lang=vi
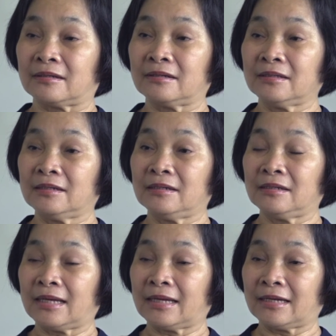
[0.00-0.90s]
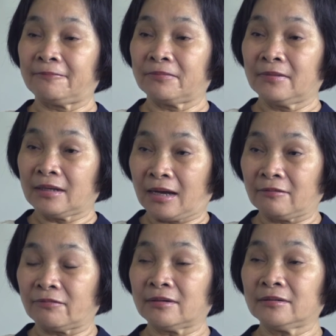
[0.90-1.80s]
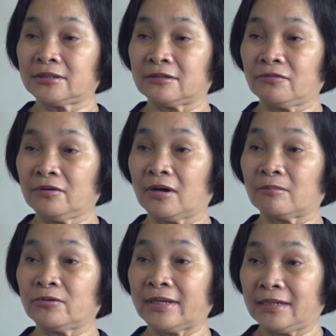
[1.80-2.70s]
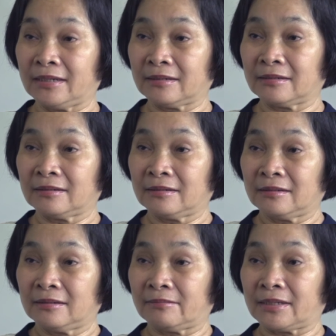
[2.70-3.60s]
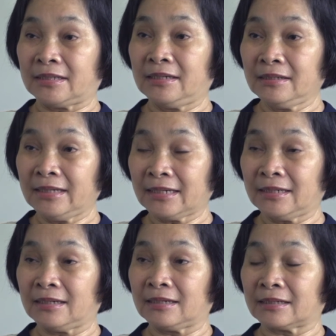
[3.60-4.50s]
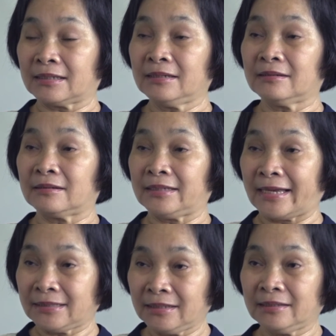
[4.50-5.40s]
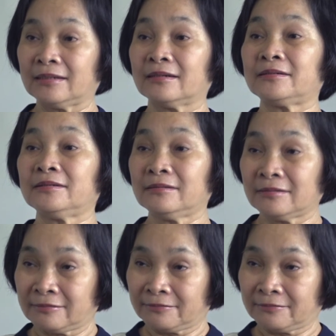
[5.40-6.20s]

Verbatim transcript: đó, cho nên là cần phải có sự phối hợp của gia đình mà chính gia đình là cái người giải thích cho nó trước